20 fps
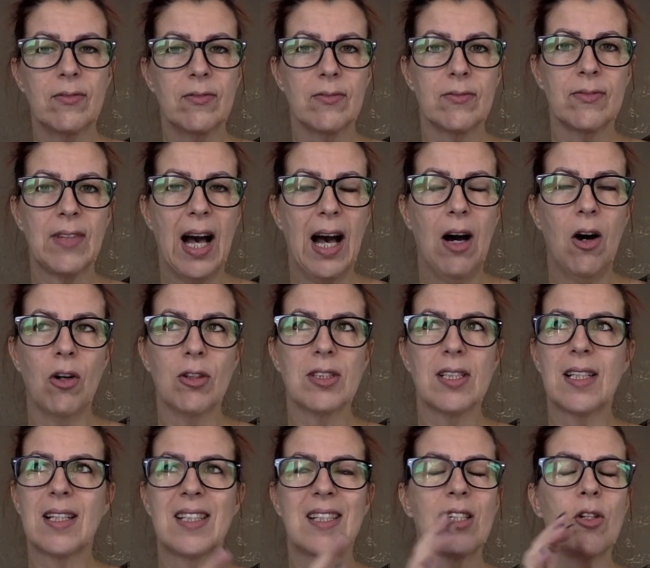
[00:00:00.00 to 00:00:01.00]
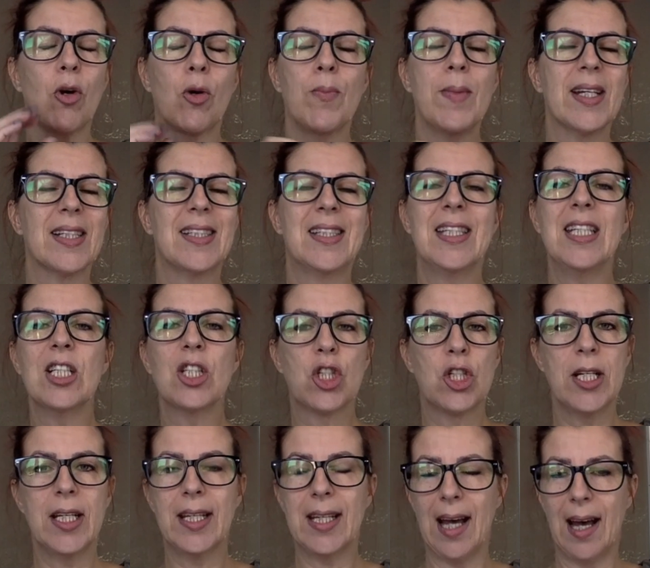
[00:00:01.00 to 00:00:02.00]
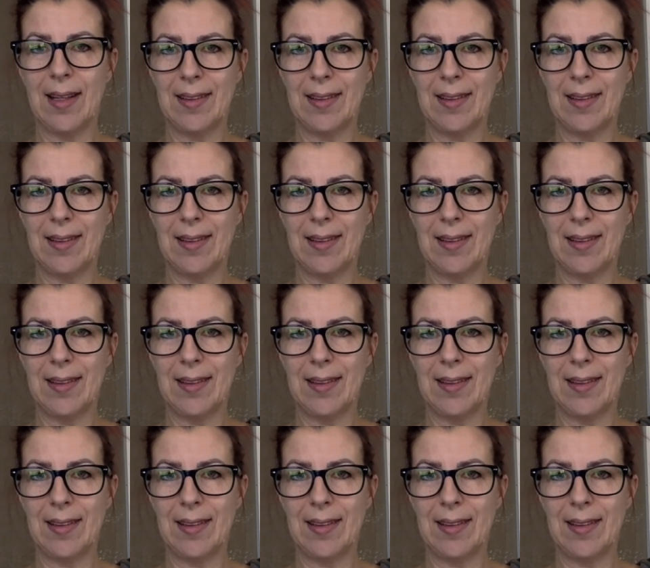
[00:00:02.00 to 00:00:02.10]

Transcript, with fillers: war, außer dass ich noch mehr Zierstiche